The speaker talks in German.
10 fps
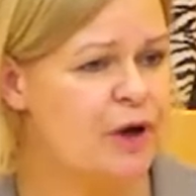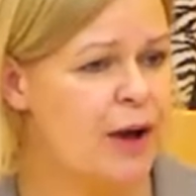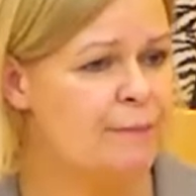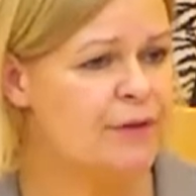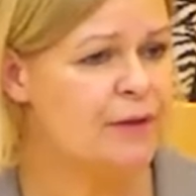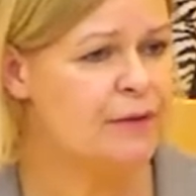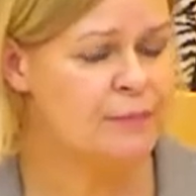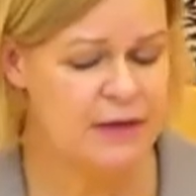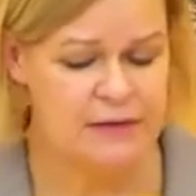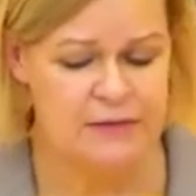haben, der
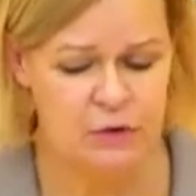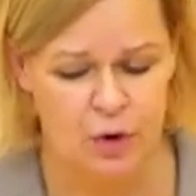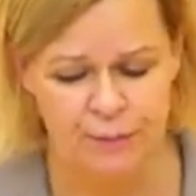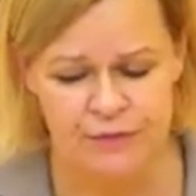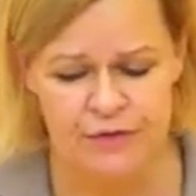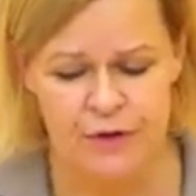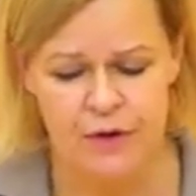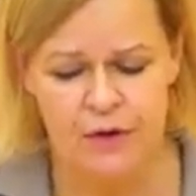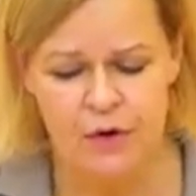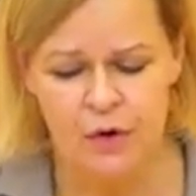demnächst kommt.
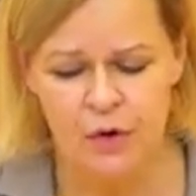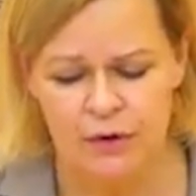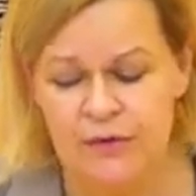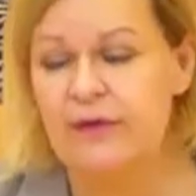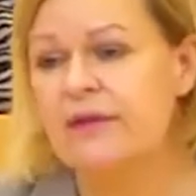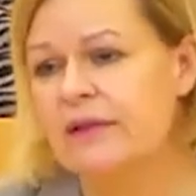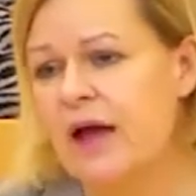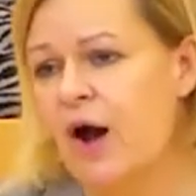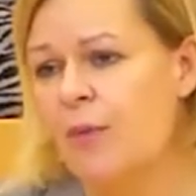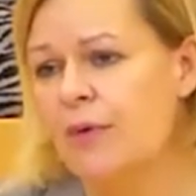Ich
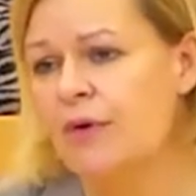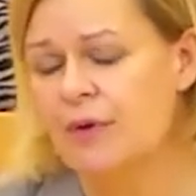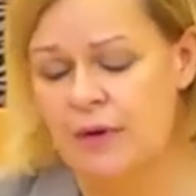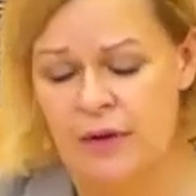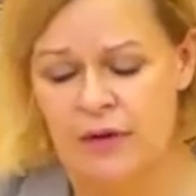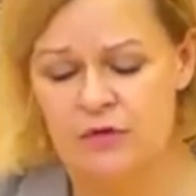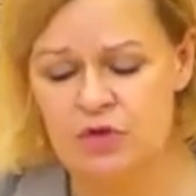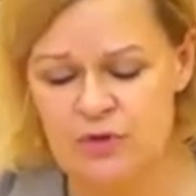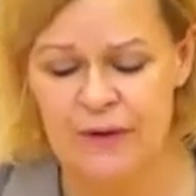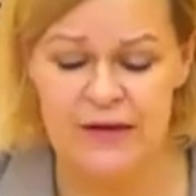glaube,
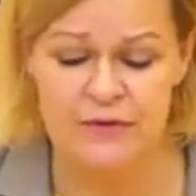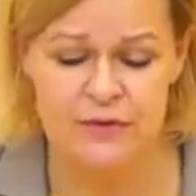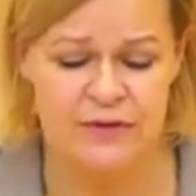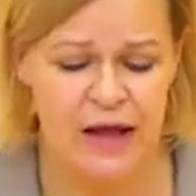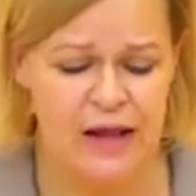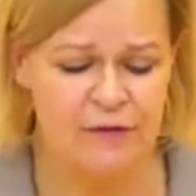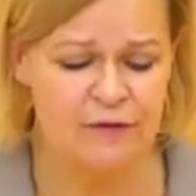so schwer es uns allen